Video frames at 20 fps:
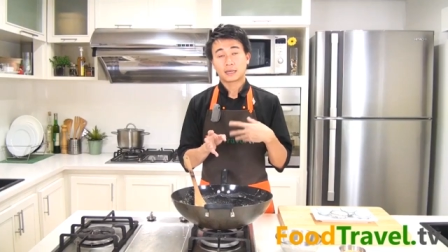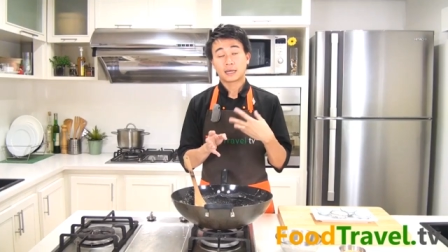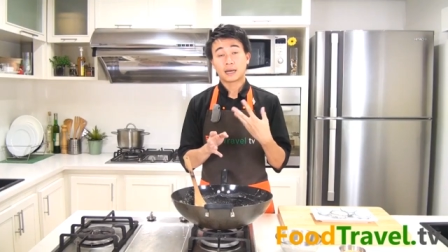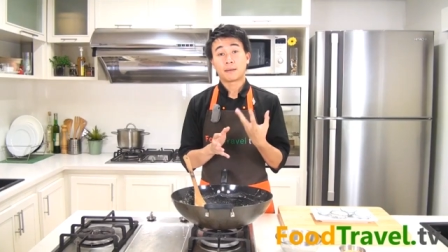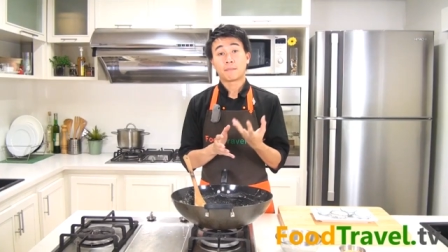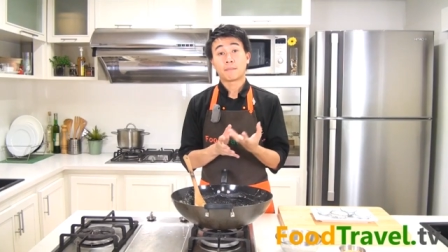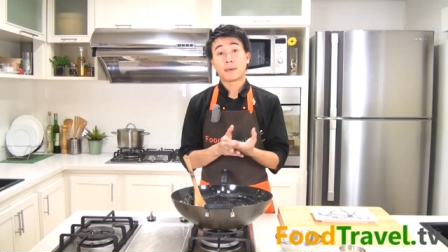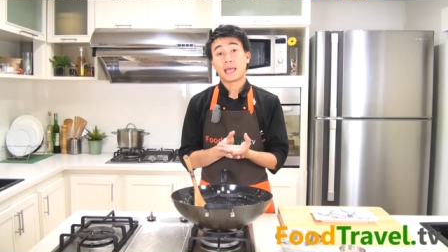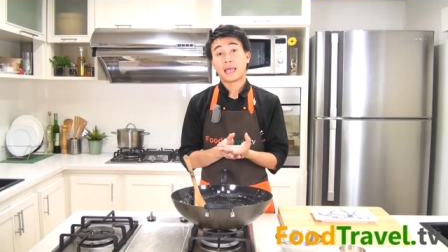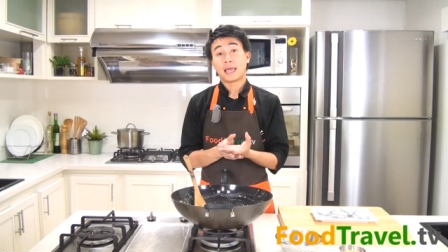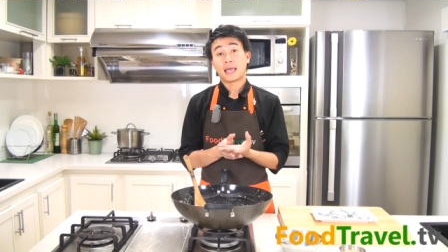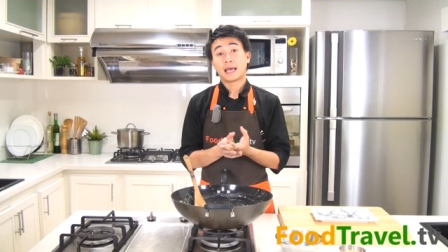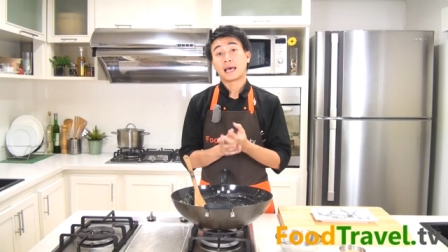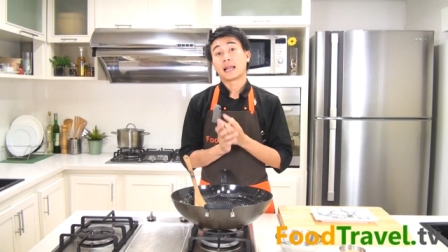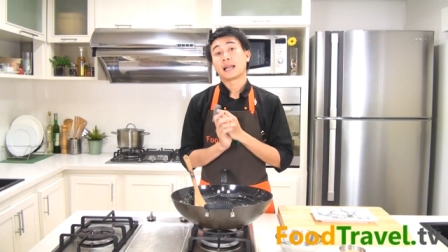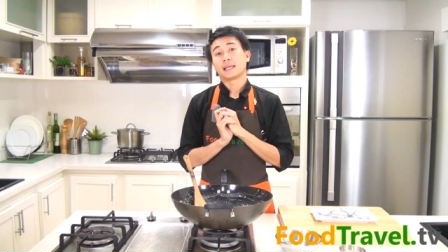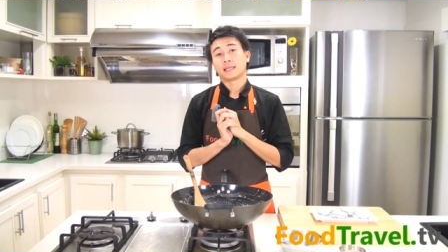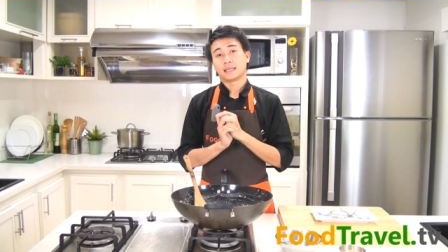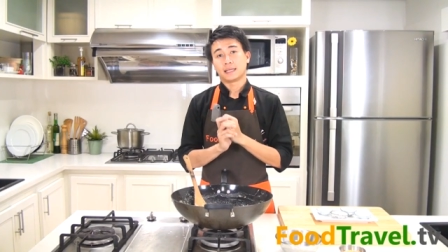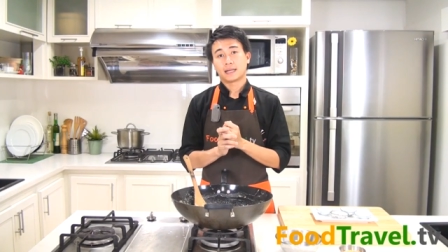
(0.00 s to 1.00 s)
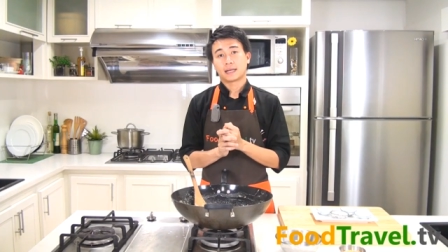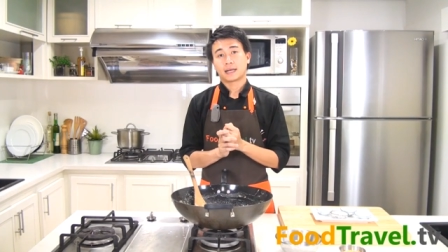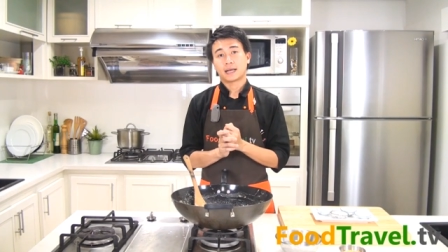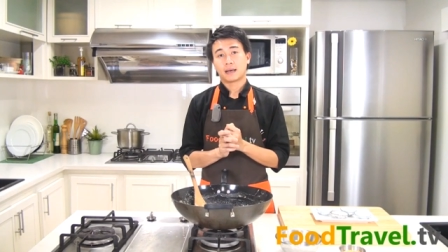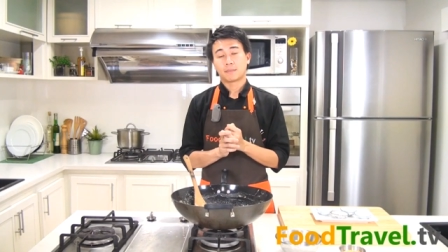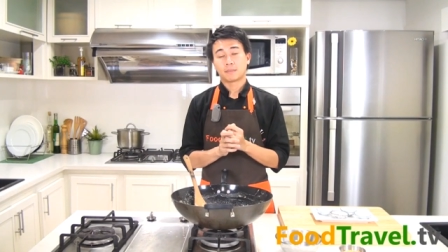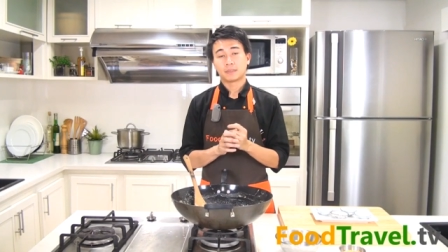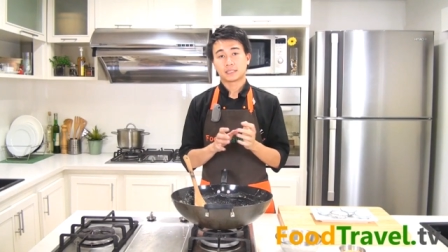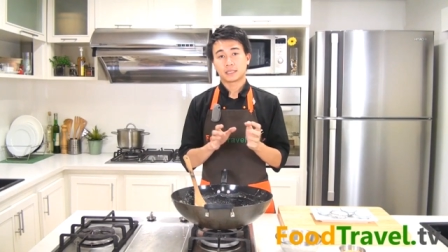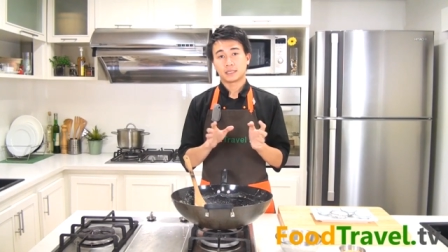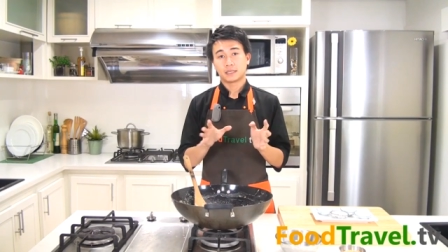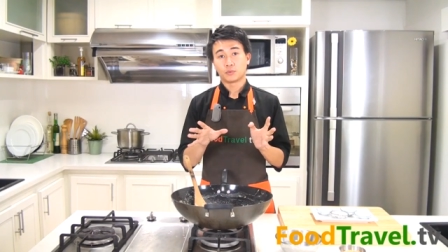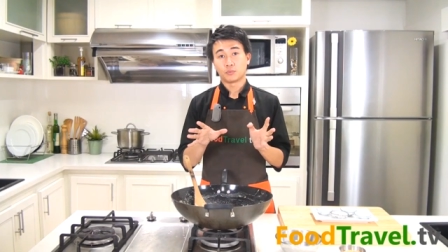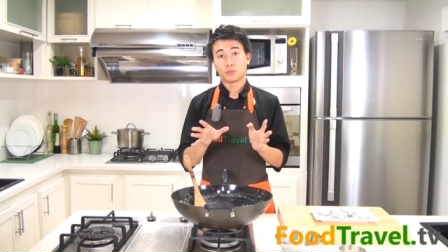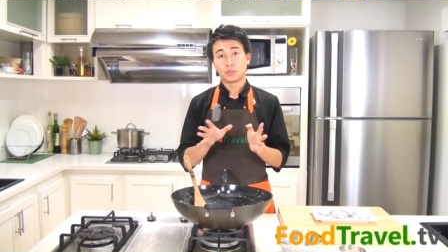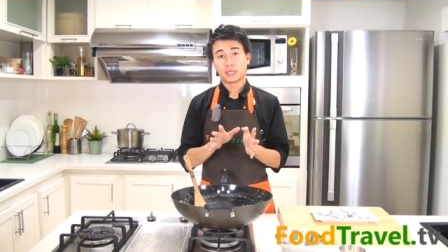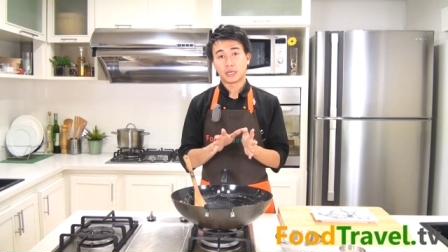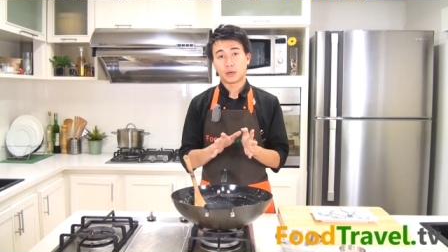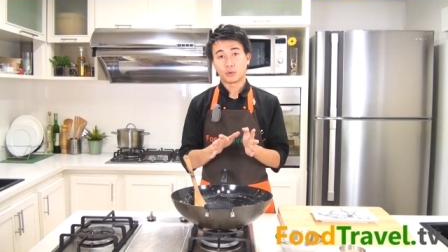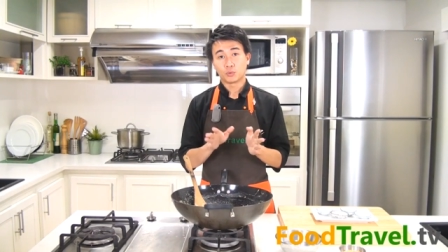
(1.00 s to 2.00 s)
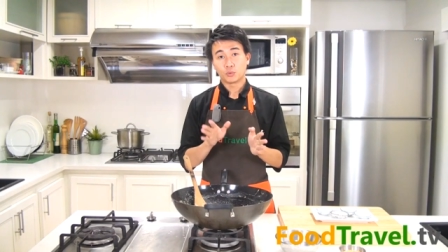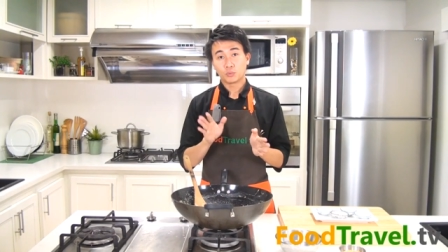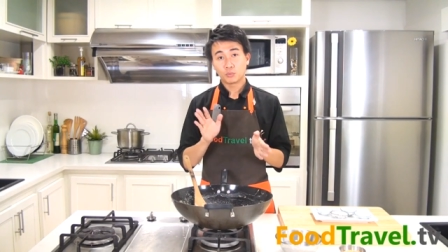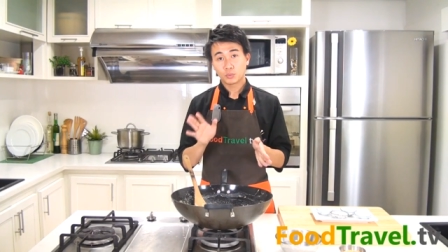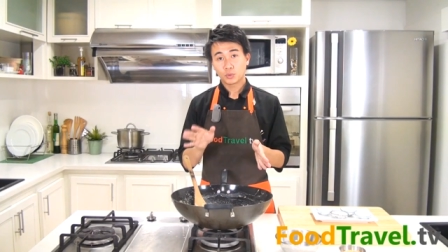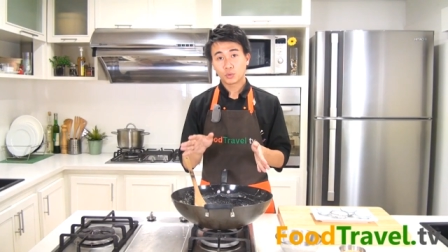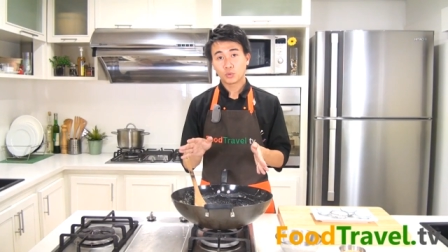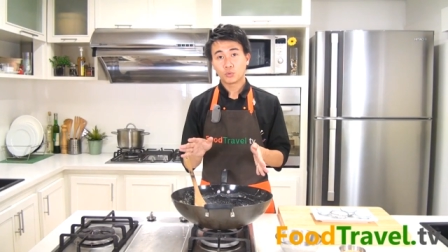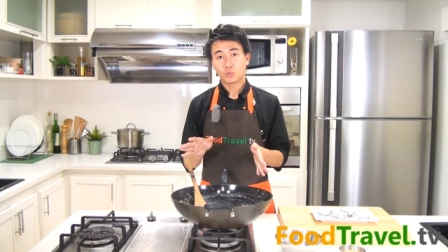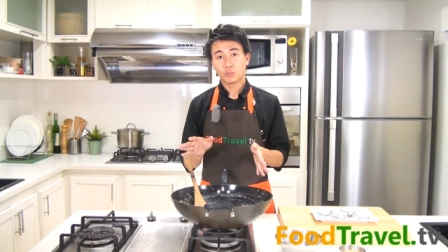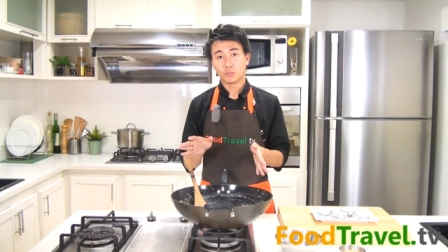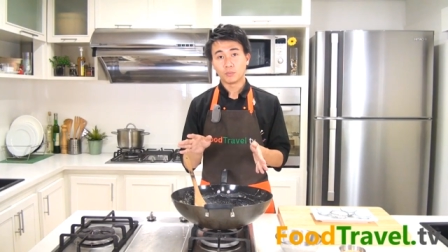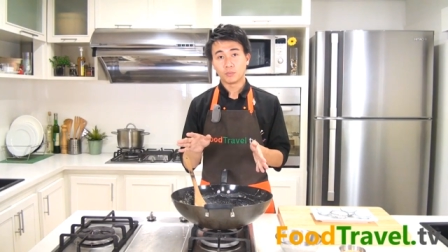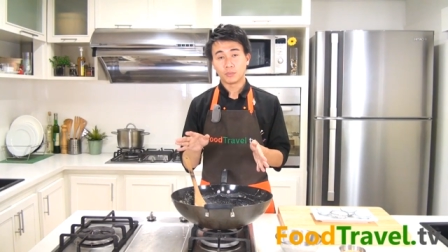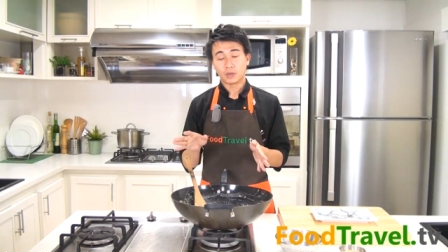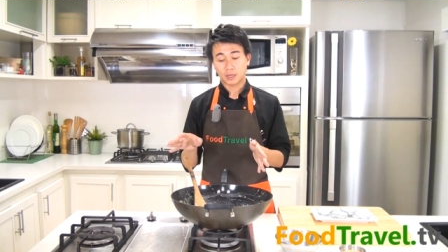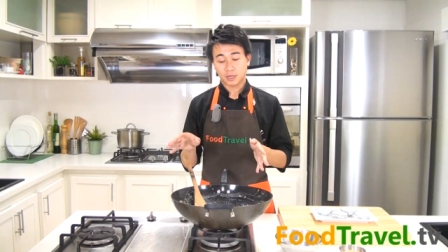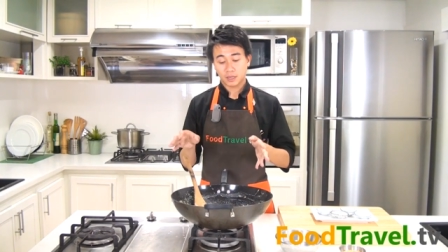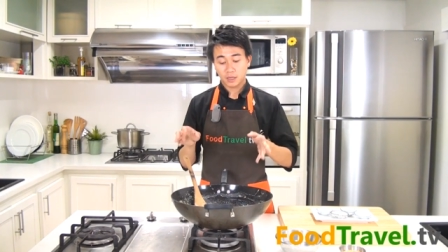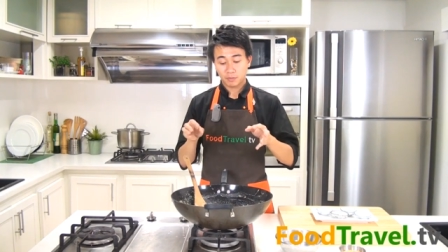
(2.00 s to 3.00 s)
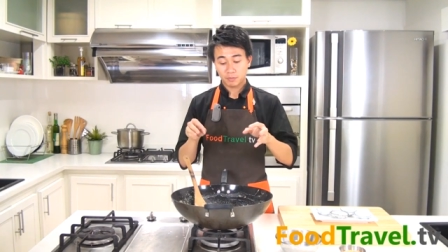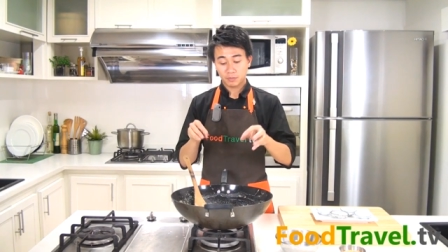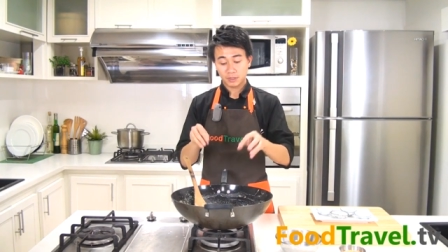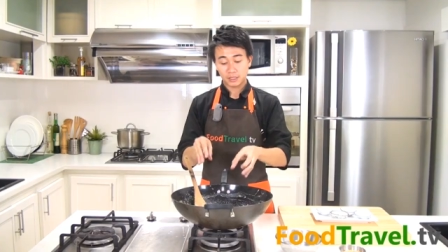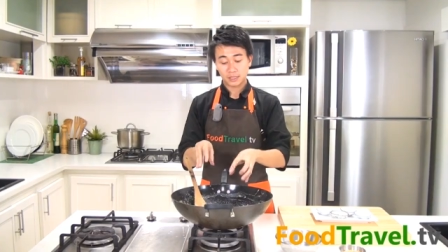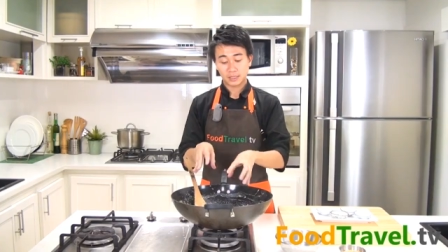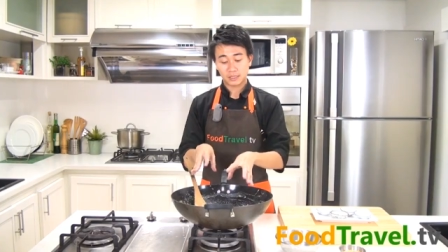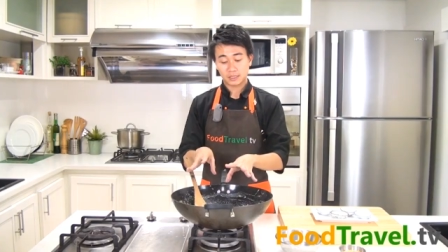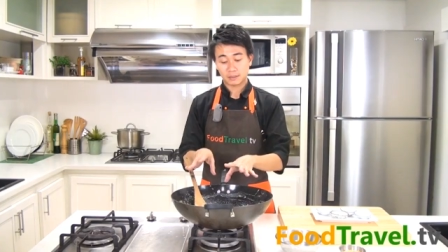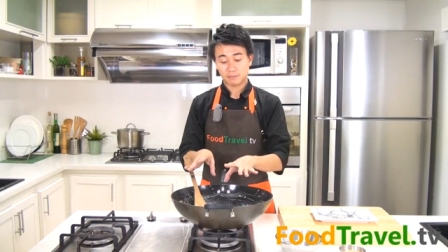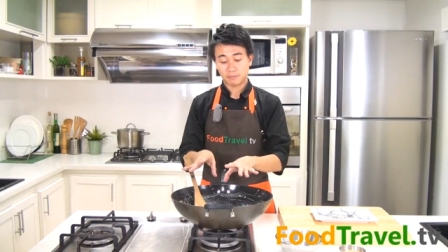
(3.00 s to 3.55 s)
กะละแมอะไรอย่างเงี้ยนะครับมันจะเหนียวเหนียวนุ่มๆแล้วก็มีเนื้อ